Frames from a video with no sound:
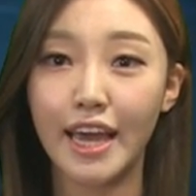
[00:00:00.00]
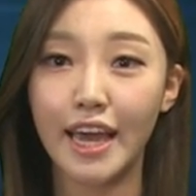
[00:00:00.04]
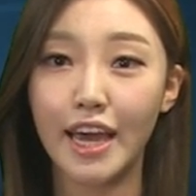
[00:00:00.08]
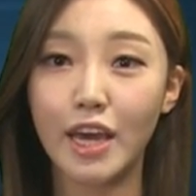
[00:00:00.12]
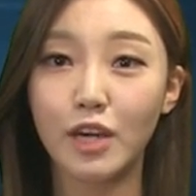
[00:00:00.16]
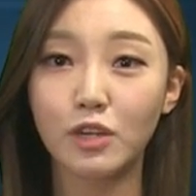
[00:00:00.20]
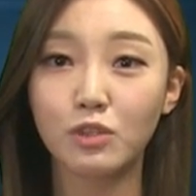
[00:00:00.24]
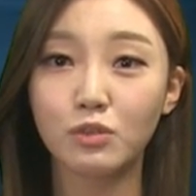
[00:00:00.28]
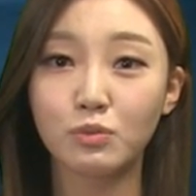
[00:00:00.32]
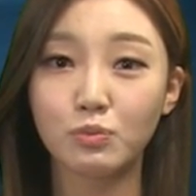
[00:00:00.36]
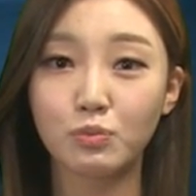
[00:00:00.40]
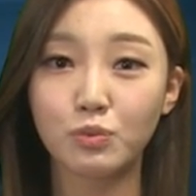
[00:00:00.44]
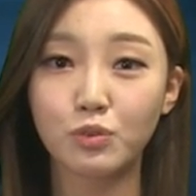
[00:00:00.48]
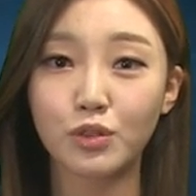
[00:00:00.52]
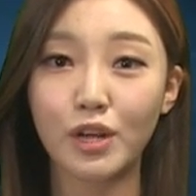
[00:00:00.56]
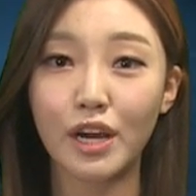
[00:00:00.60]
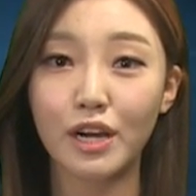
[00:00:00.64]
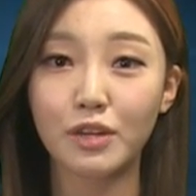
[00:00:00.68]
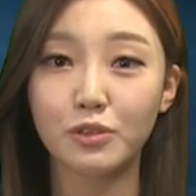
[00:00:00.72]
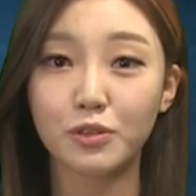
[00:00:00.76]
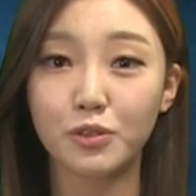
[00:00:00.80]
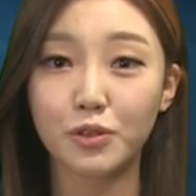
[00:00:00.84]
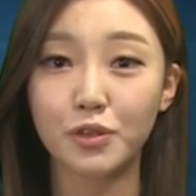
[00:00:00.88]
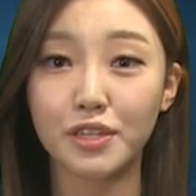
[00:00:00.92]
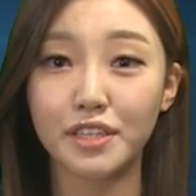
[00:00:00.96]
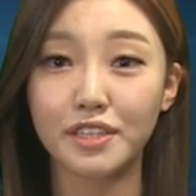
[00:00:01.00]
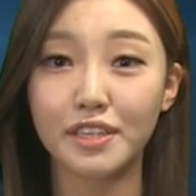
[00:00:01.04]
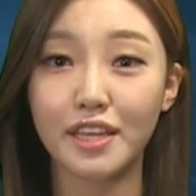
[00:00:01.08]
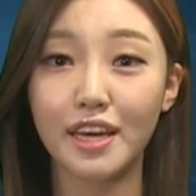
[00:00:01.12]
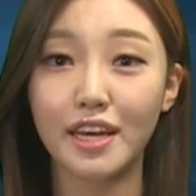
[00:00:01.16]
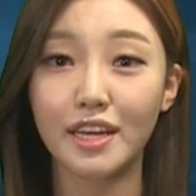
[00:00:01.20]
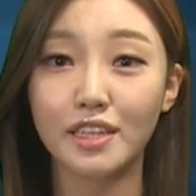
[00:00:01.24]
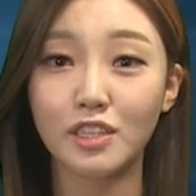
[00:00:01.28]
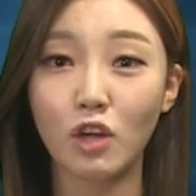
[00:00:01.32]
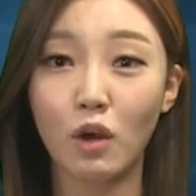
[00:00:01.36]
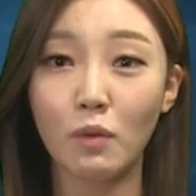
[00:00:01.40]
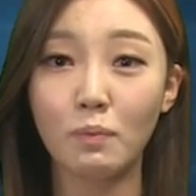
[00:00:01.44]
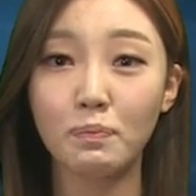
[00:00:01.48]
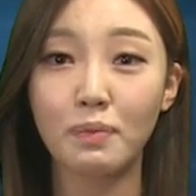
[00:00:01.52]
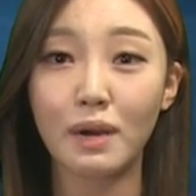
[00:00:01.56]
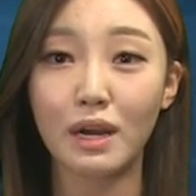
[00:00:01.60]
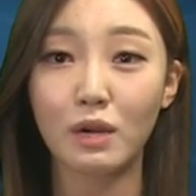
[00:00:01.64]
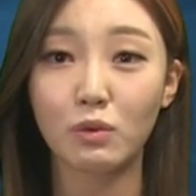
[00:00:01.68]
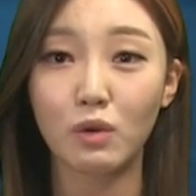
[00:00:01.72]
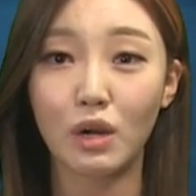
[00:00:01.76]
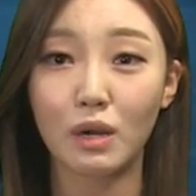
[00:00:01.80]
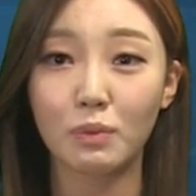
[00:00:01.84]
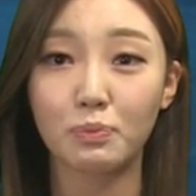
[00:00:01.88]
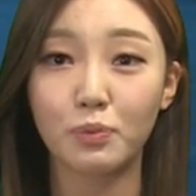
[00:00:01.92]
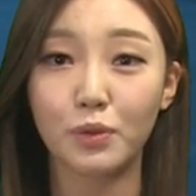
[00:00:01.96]
해운 불황으로 인해
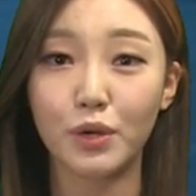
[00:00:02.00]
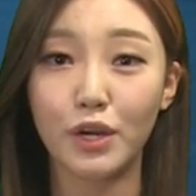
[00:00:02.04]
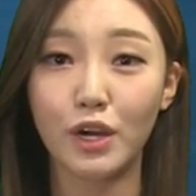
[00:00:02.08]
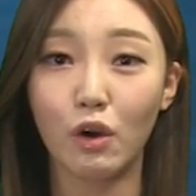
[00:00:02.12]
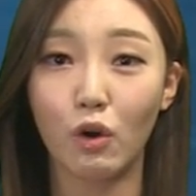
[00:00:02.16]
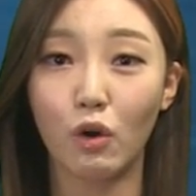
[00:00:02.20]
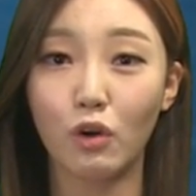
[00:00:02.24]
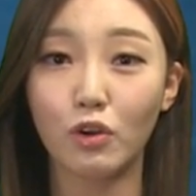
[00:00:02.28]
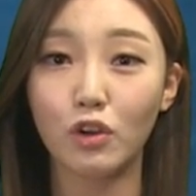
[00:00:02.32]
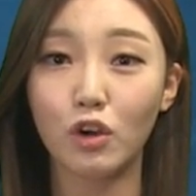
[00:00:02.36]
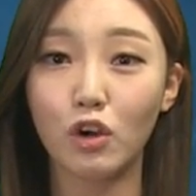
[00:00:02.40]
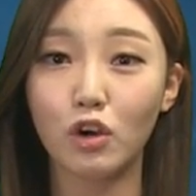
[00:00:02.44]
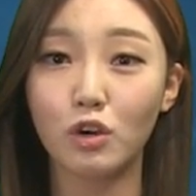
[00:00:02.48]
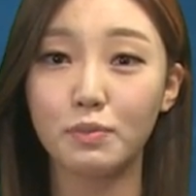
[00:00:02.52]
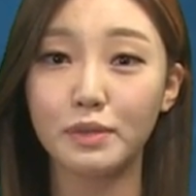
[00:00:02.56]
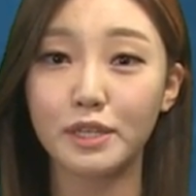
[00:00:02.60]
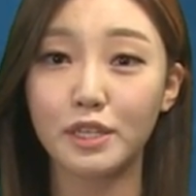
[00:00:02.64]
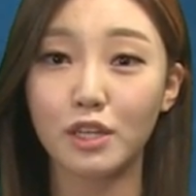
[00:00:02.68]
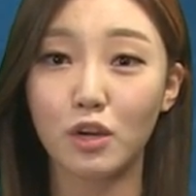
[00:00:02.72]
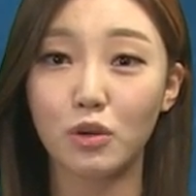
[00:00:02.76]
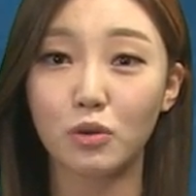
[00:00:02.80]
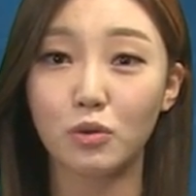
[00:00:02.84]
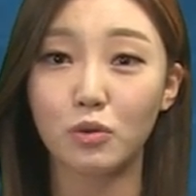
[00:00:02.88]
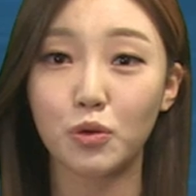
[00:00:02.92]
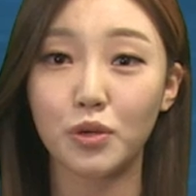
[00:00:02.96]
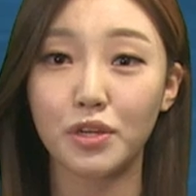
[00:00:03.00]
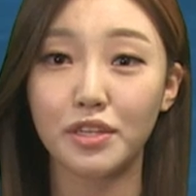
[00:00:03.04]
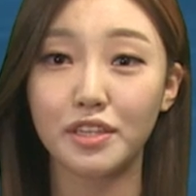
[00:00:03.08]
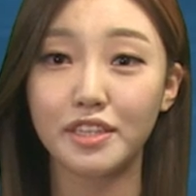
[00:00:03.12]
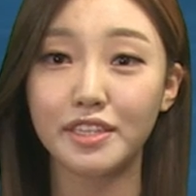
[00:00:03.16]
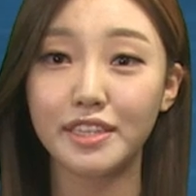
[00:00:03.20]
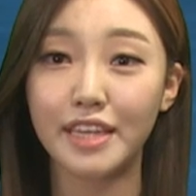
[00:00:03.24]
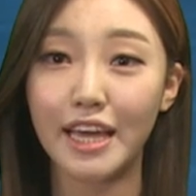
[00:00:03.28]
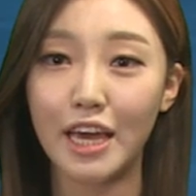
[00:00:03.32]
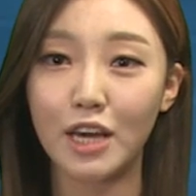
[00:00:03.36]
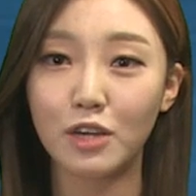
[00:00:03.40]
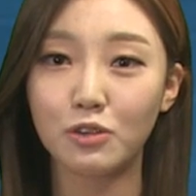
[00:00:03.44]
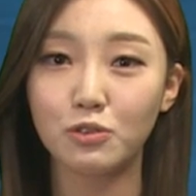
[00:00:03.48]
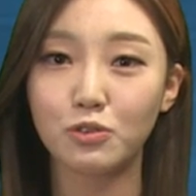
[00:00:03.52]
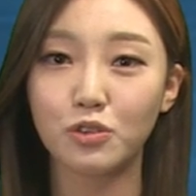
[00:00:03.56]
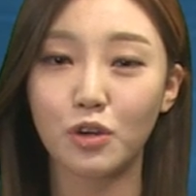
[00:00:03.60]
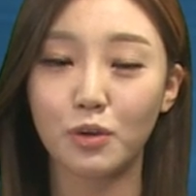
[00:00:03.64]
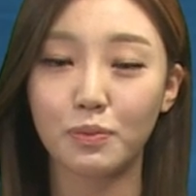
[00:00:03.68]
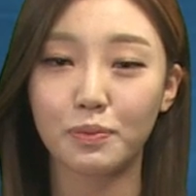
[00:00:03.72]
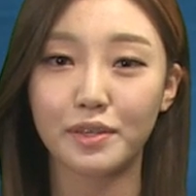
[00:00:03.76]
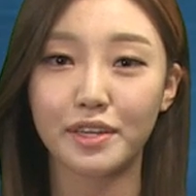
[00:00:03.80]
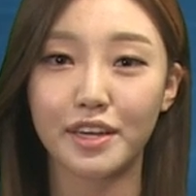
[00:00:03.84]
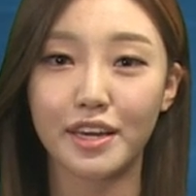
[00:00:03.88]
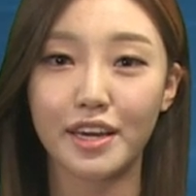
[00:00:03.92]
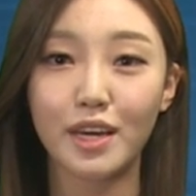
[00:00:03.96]
선박 확보에 어려움을 겪고 있는
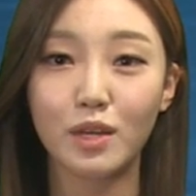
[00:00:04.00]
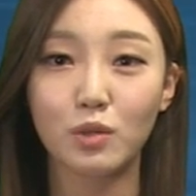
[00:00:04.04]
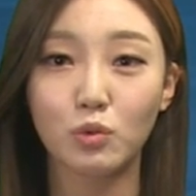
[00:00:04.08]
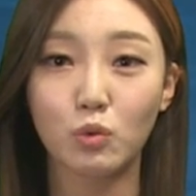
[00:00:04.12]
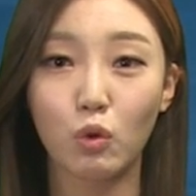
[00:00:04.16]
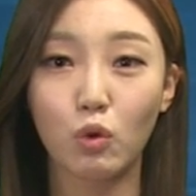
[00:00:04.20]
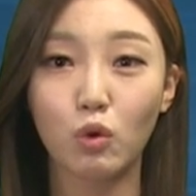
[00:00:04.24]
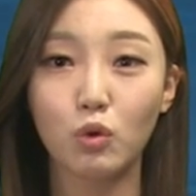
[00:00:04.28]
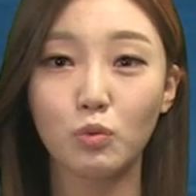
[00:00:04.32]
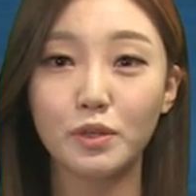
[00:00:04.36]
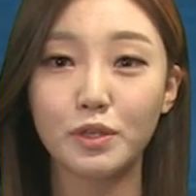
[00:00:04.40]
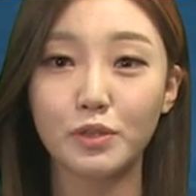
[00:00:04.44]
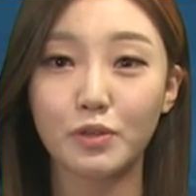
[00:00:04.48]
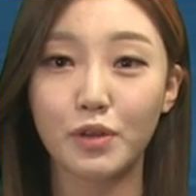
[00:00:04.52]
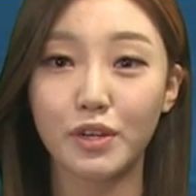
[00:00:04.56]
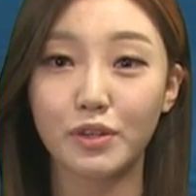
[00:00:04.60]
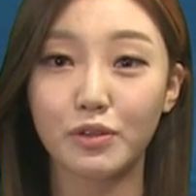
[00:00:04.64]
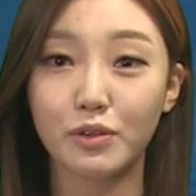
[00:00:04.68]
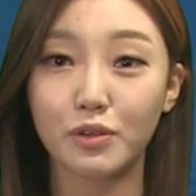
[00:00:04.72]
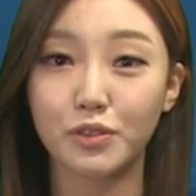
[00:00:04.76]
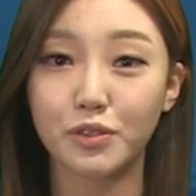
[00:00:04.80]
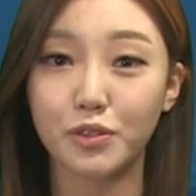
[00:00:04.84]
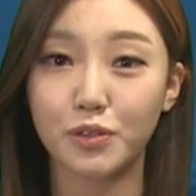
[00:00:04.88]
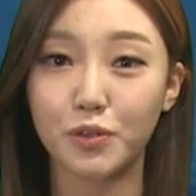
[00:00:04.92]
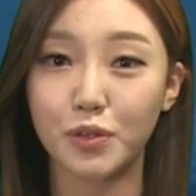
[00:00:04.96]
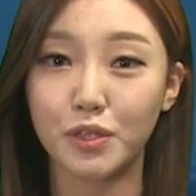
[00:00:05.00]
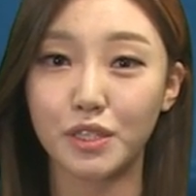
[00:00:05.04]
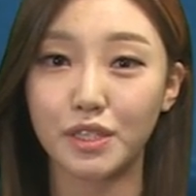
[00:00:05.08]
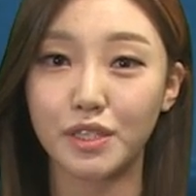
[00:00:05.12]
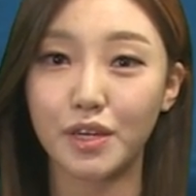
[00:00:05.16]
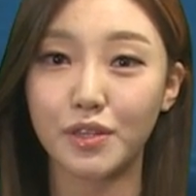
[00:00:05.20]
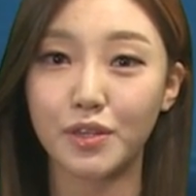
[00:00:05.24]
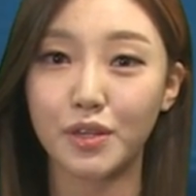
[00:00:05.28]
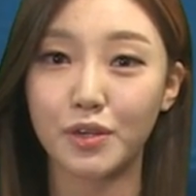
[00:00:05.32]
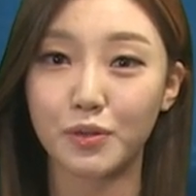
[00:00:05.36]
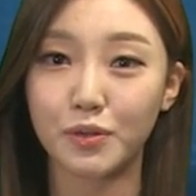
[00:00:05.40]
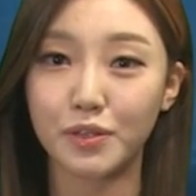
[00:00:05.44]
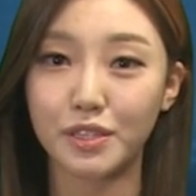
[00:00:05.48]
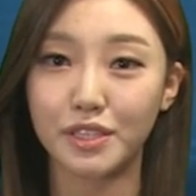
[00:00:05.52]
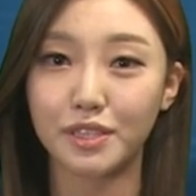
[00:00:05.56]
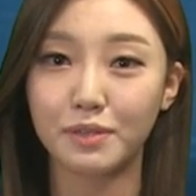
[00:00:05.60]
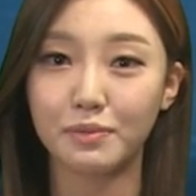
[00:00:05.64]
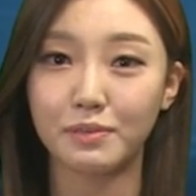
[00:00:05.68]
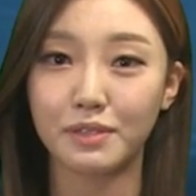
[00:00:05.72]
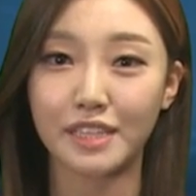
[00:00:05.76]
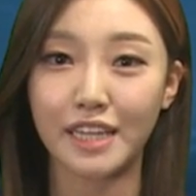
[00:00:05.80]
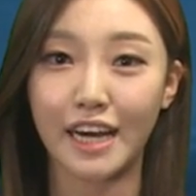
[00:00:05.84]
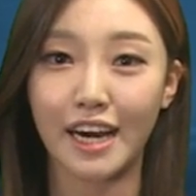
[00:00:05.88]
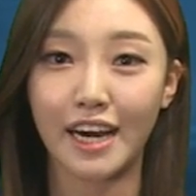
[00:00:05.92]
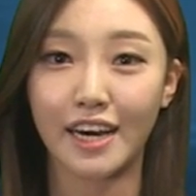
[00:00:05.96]
해운업계에 도움이 될 것으로 기대되고
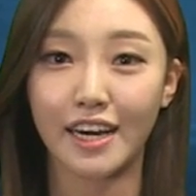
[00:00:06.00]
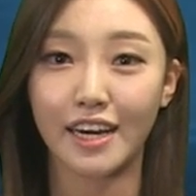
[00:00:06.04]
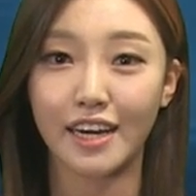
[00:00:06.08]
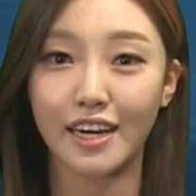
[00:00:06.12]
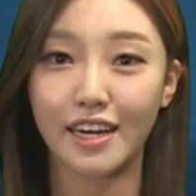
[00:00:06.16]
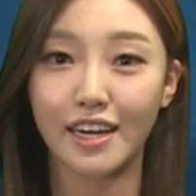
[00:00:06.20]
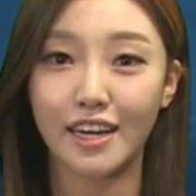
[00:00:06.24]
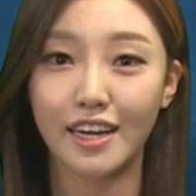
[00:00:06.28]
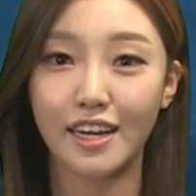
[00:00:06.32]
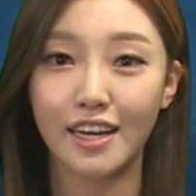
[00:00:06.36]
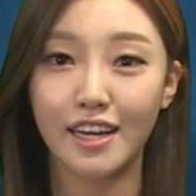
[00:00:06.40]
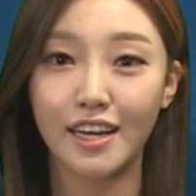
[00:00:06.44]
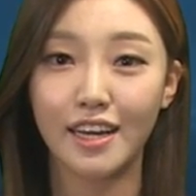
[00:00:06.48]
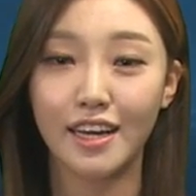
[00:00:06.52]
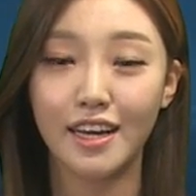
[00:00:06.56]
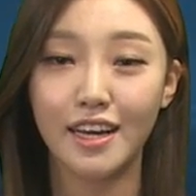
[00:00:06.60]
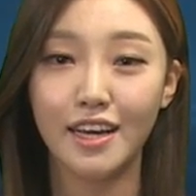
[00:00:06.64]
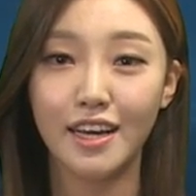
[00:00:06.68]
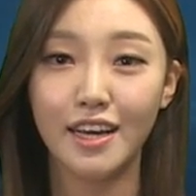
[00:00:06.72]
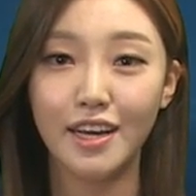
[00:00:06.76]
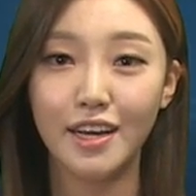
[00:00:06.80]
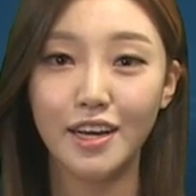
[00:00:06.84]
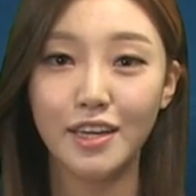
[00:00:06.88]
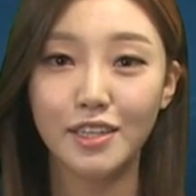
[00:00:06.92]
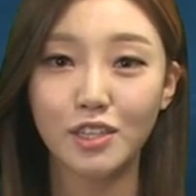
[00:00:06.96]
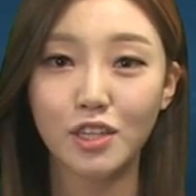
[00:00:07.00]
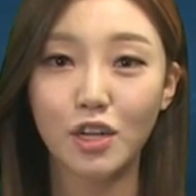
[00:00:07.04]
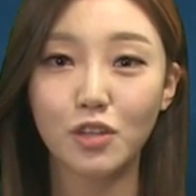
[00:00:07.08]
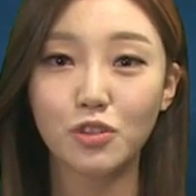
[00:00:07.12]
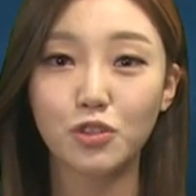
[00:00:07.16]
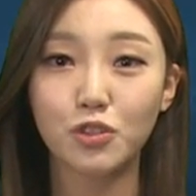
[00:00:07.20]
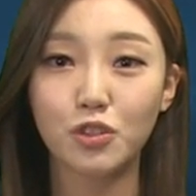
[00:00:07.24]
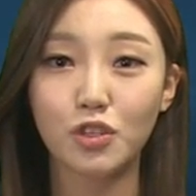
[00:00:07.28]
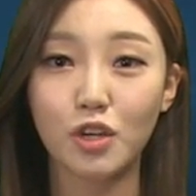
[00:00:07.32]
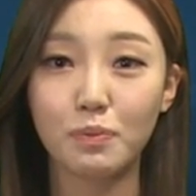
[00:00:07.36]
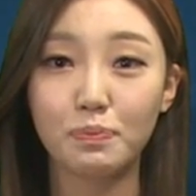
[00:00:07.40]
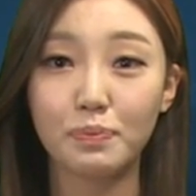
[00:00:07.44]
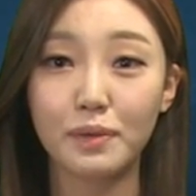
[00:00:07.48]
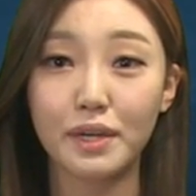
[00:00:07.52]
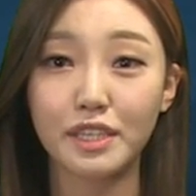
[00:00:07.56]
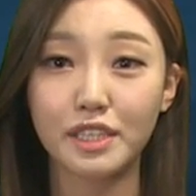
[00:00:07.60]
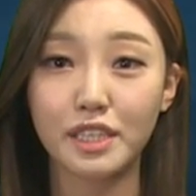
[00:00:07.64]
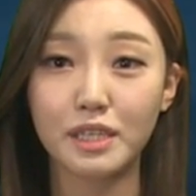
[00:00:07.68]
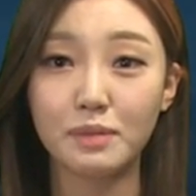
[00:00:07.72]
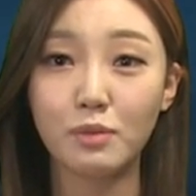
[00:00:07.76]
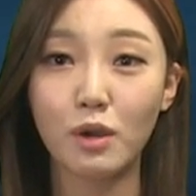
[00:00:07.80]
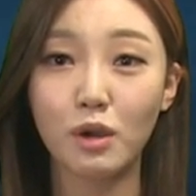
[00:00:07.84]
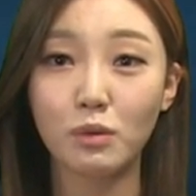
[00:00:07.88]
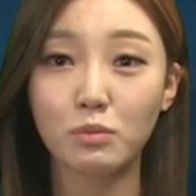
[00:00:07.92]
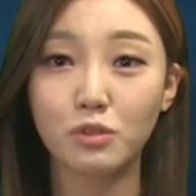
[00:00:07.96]
있습니다. 선주협회
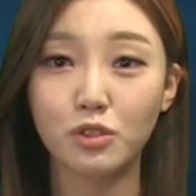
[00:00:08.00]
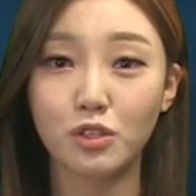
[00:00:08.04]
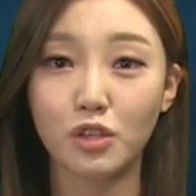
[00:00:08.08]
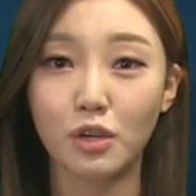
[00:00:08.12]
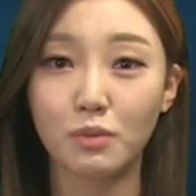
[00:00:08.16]
김영무